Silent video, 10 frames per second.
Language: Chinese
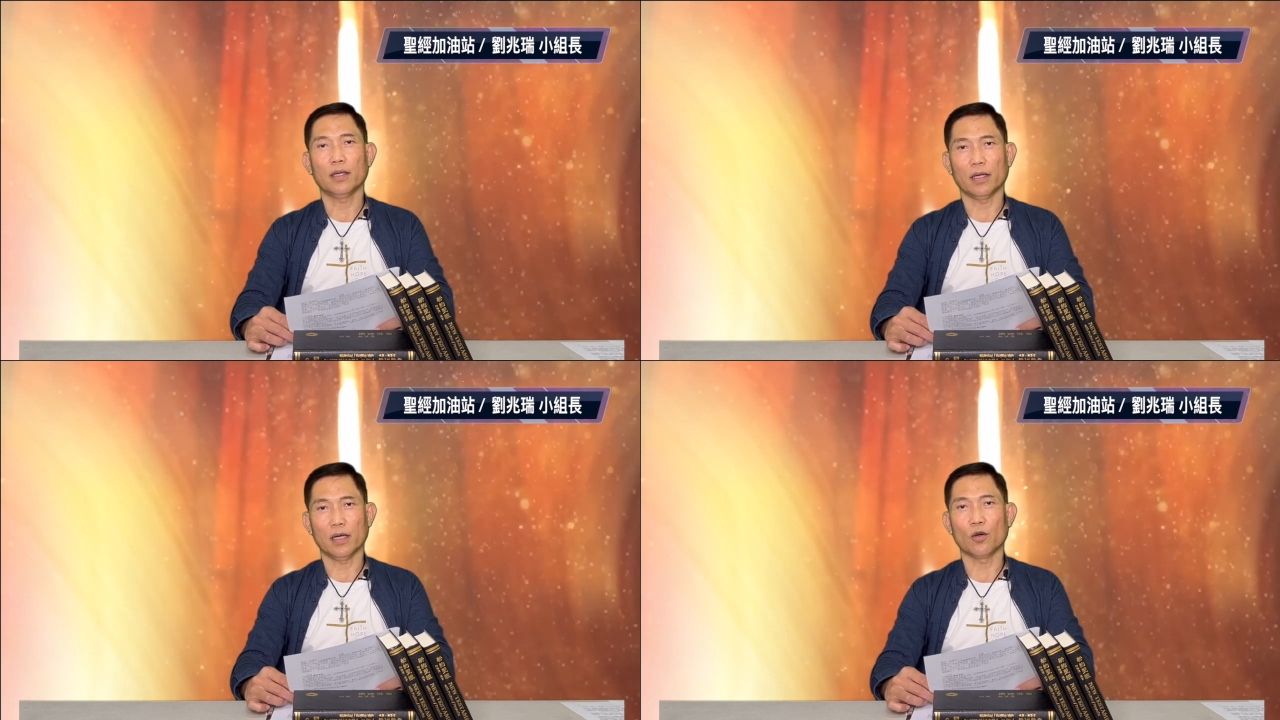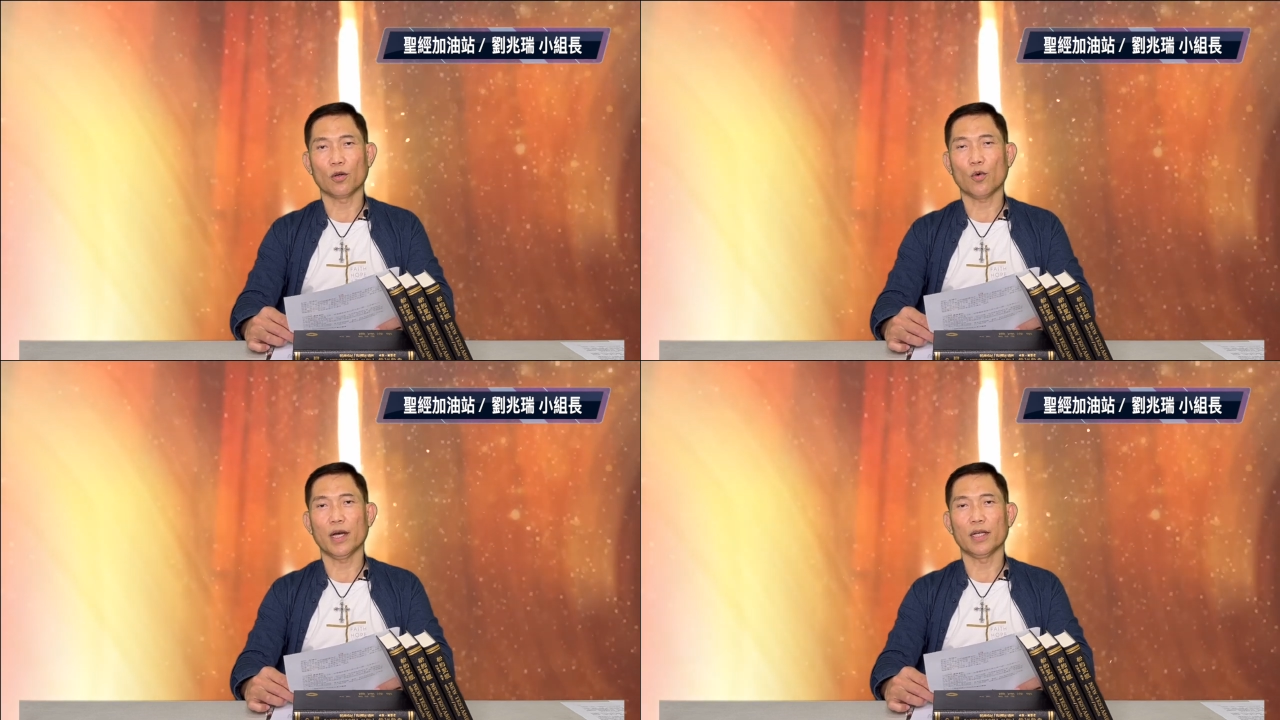可要
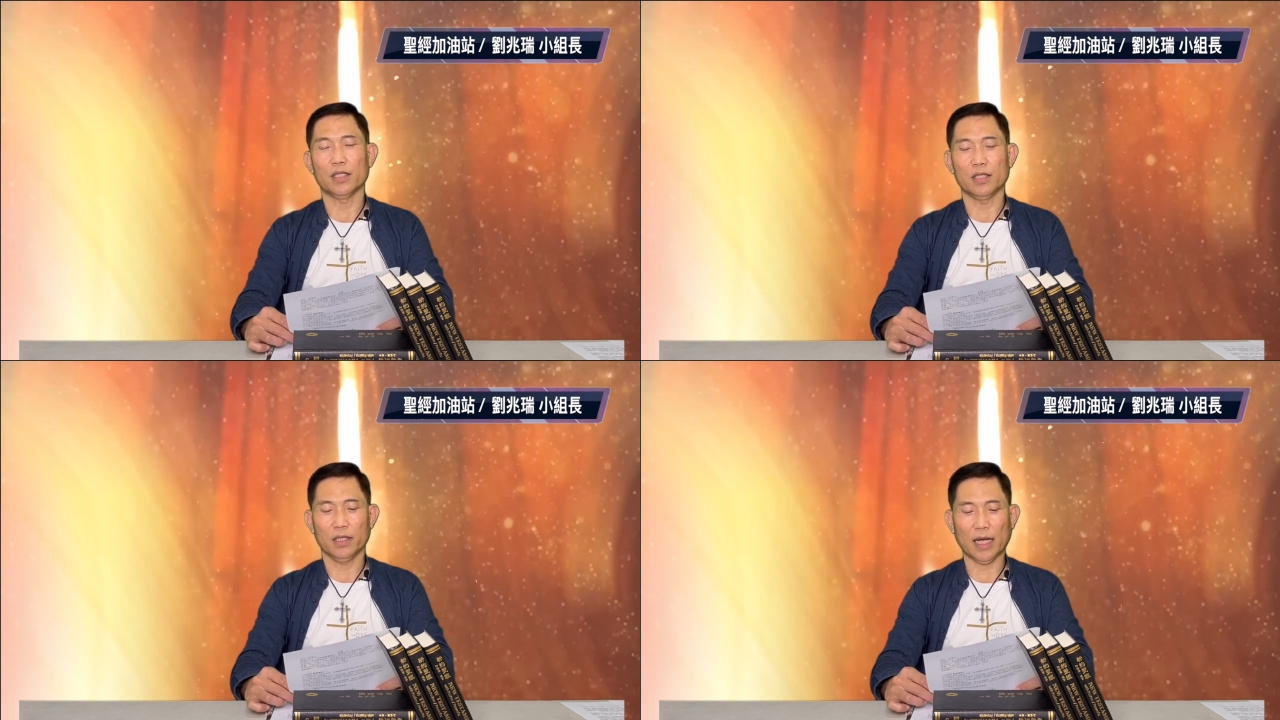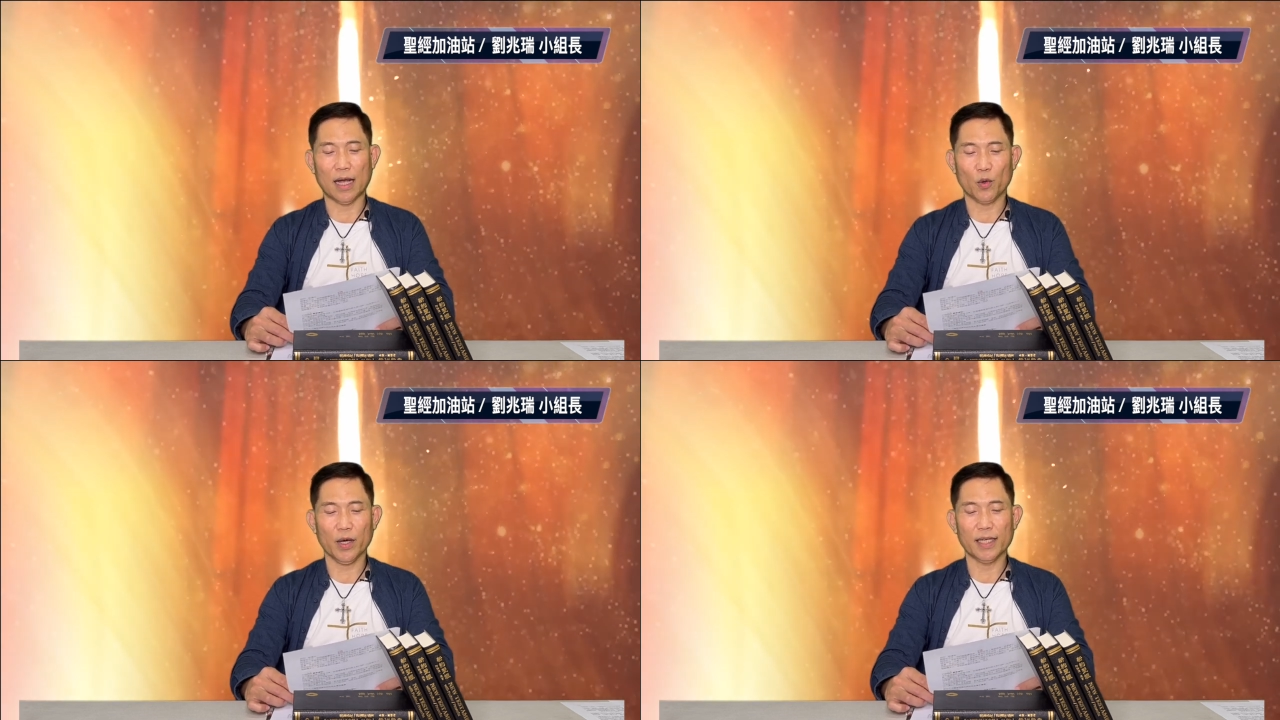快，
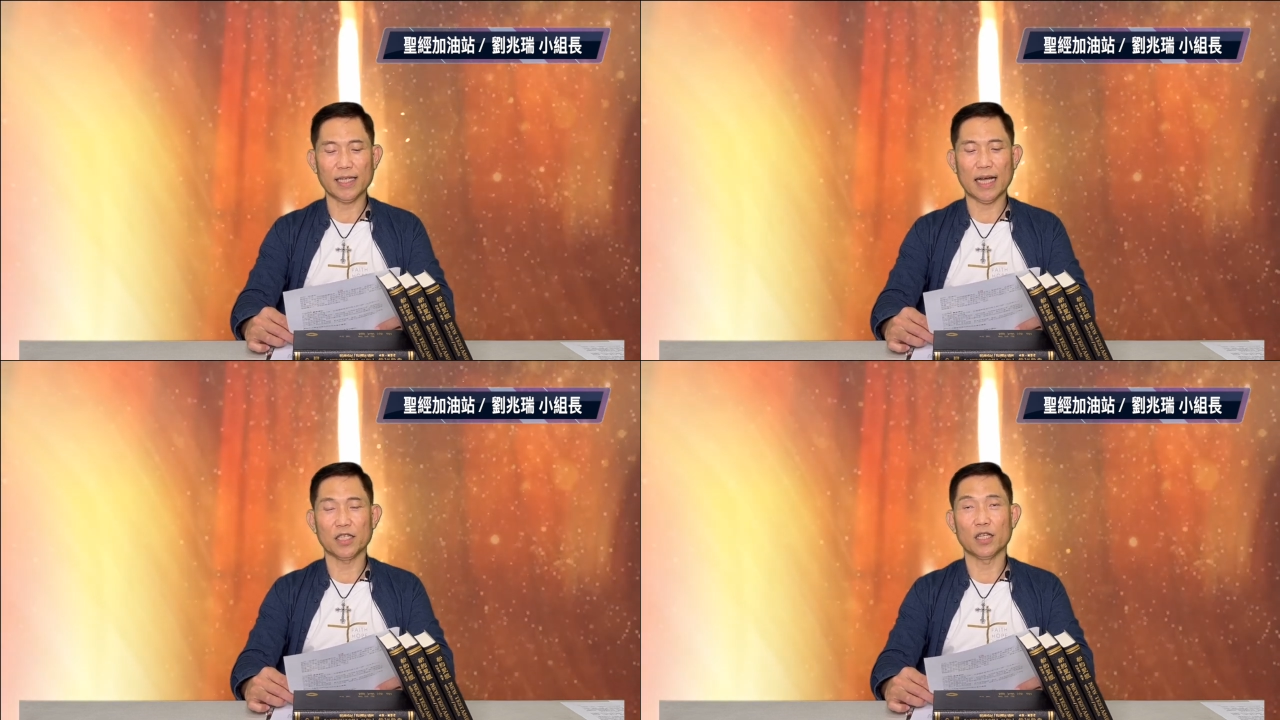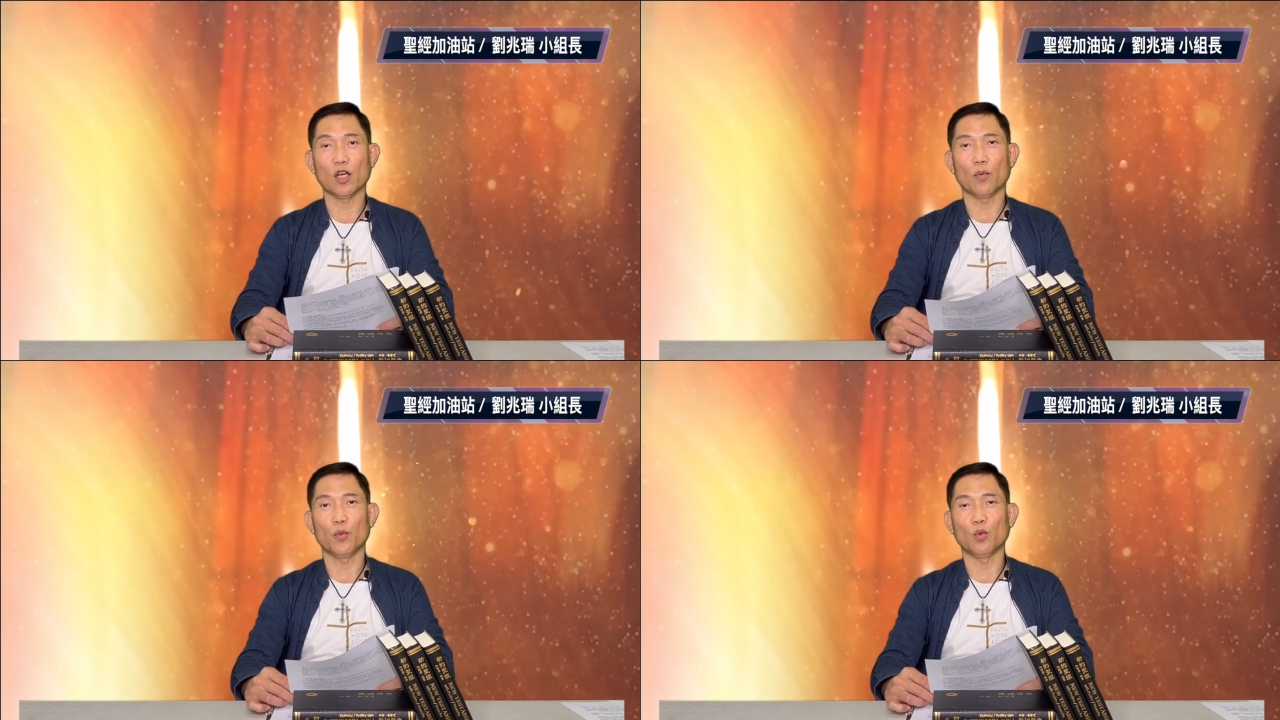赶快加紧
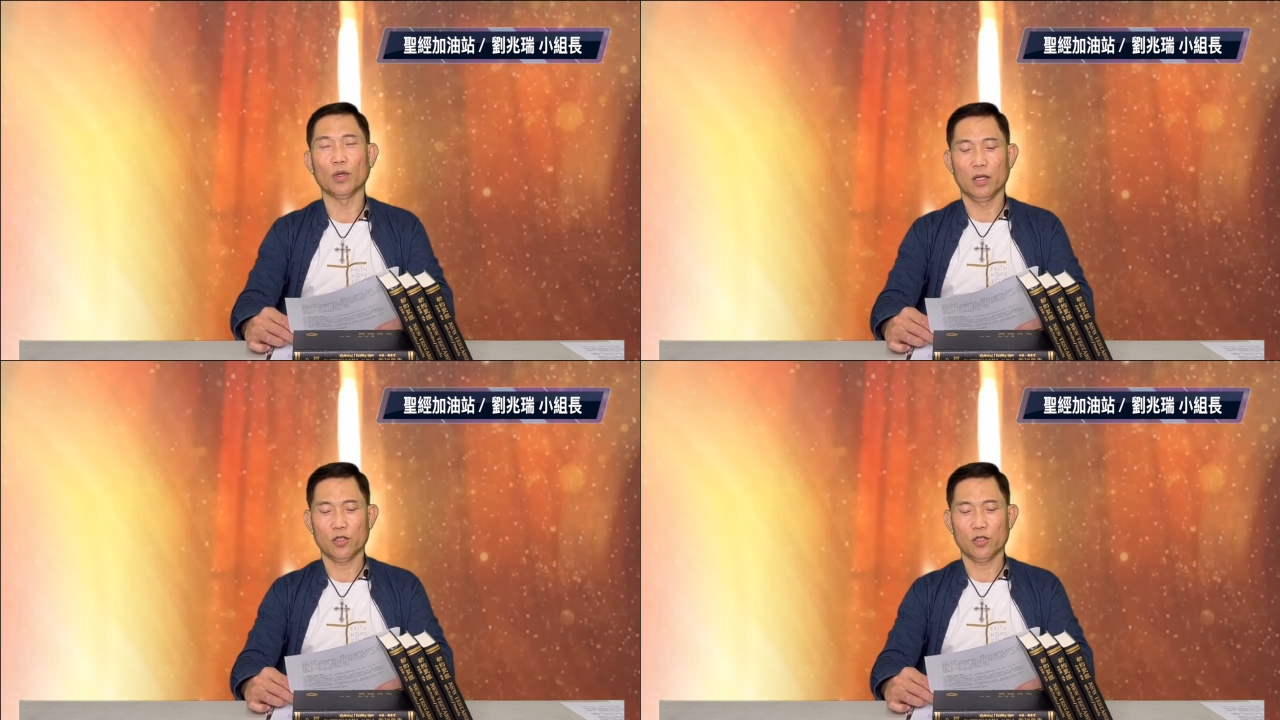脚步，